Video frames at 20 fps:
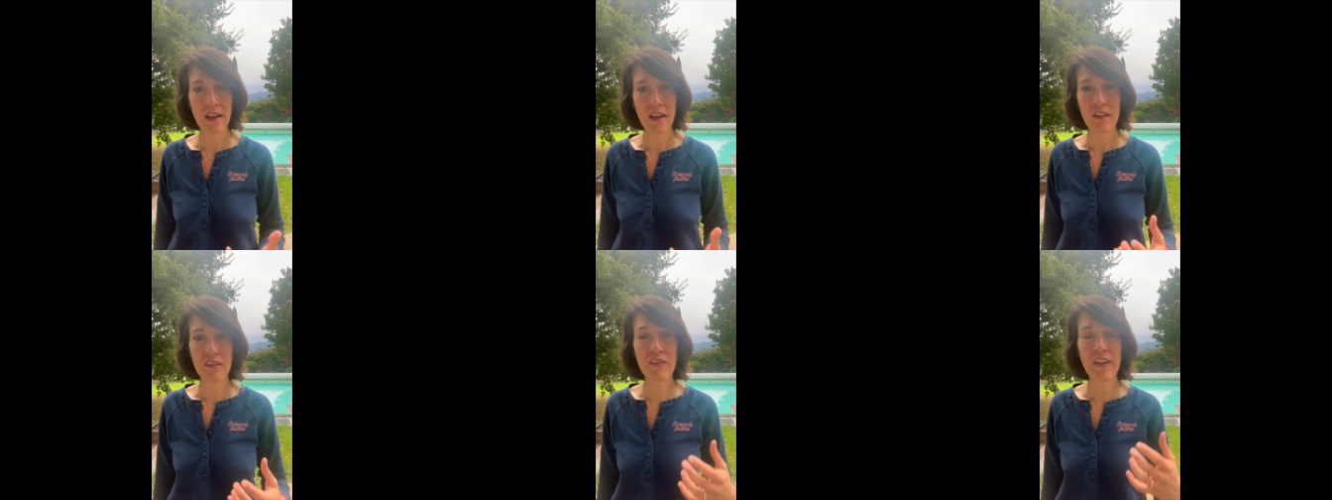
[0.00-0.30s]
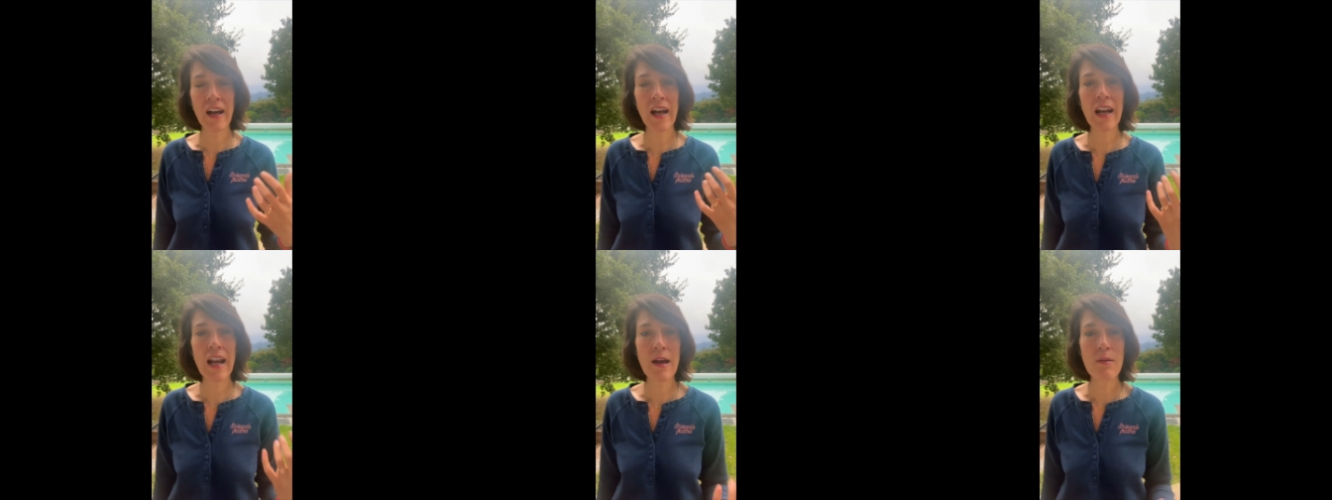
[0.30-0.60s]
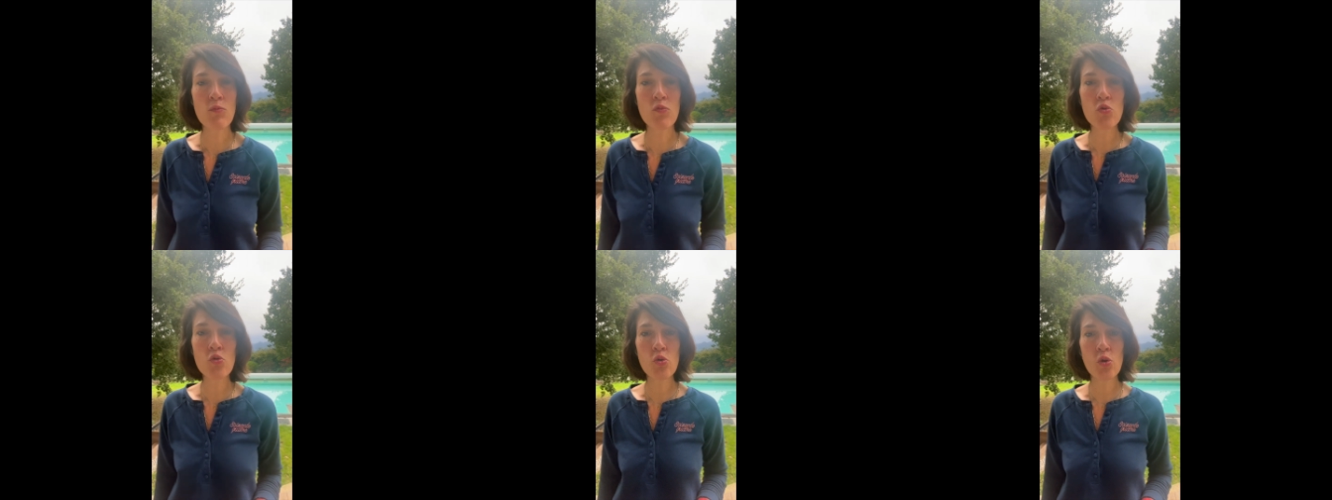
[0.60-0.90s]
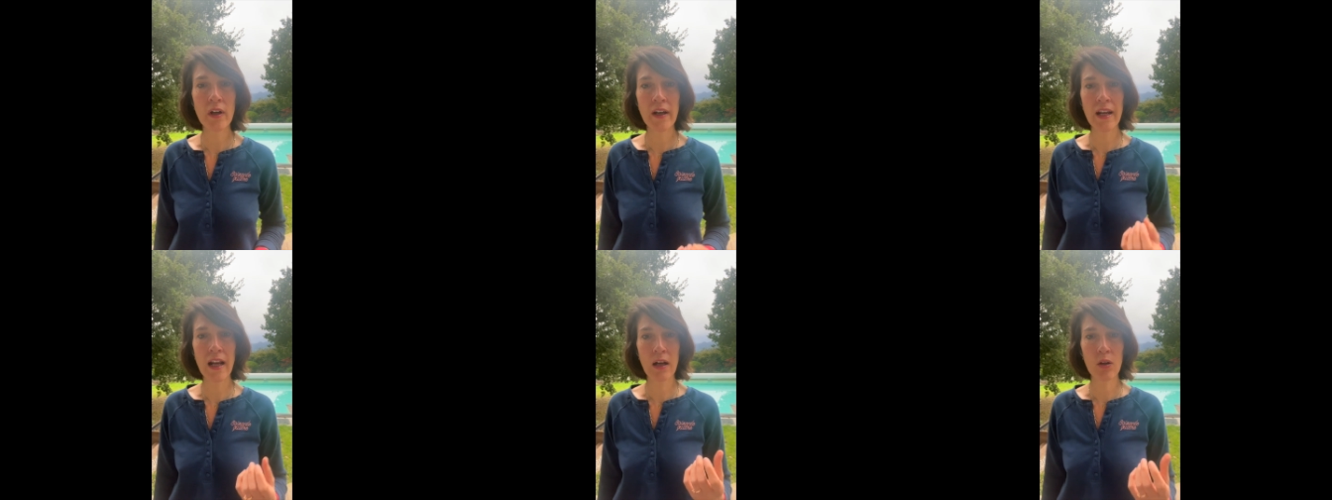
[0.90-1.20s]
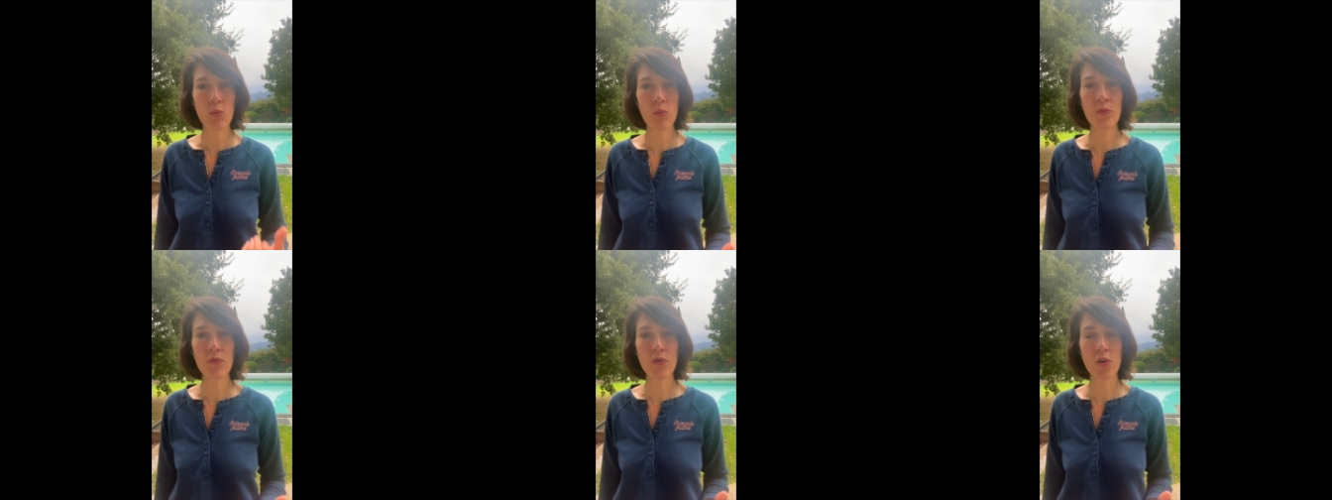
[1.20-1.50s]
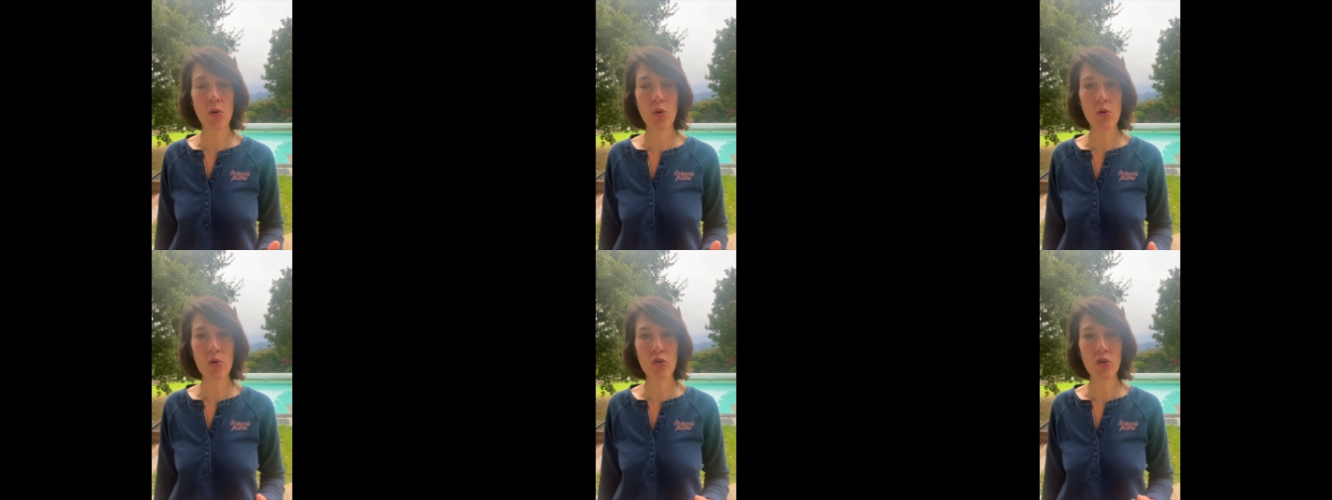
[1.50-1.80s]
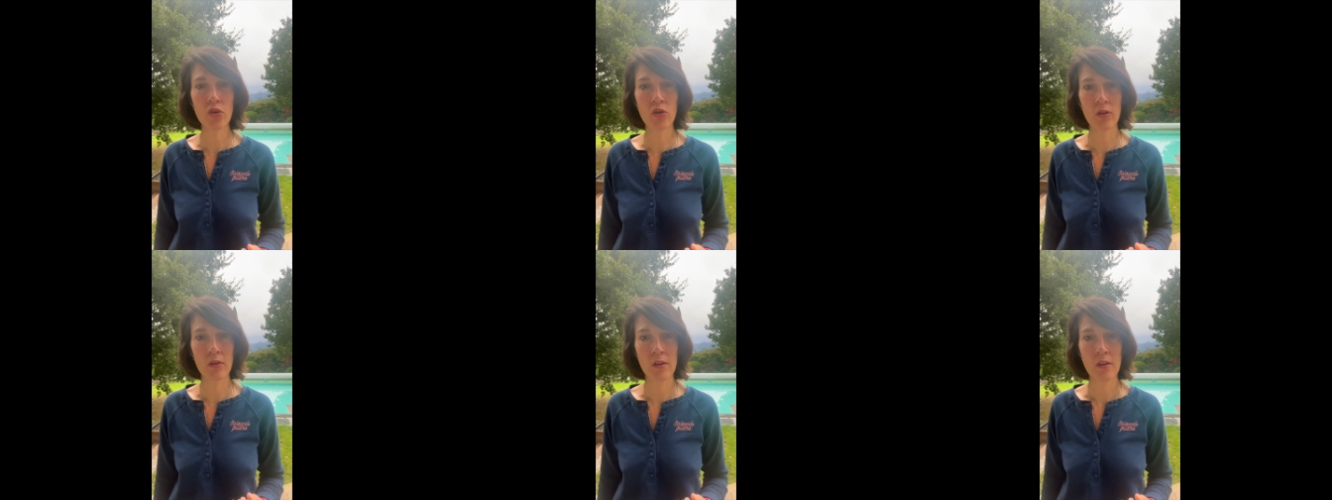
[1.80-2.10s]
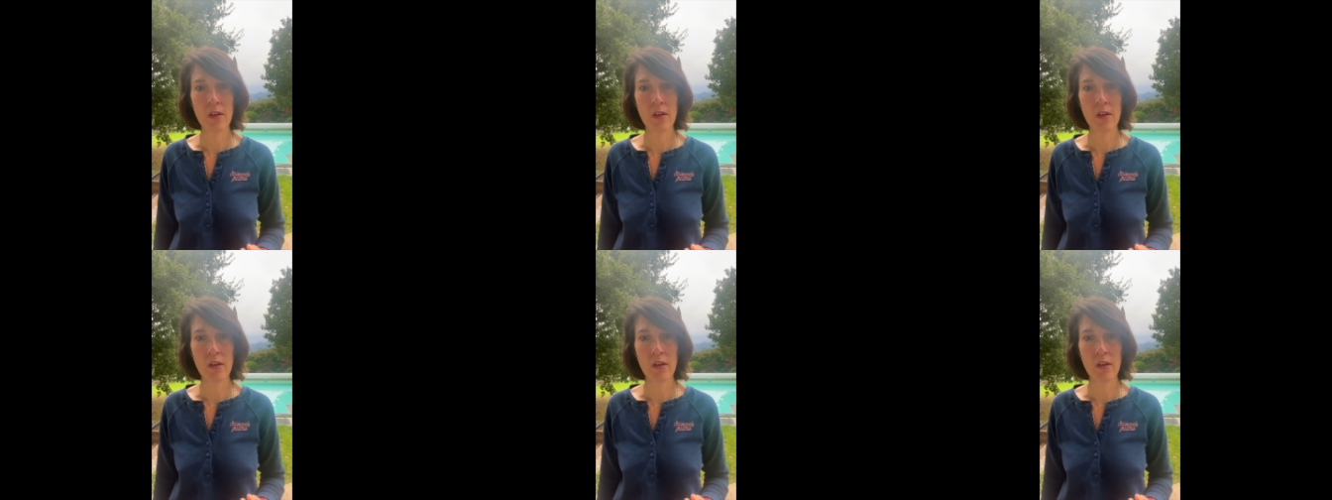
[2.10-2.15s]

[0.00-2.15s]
vers l'amour et la confiance,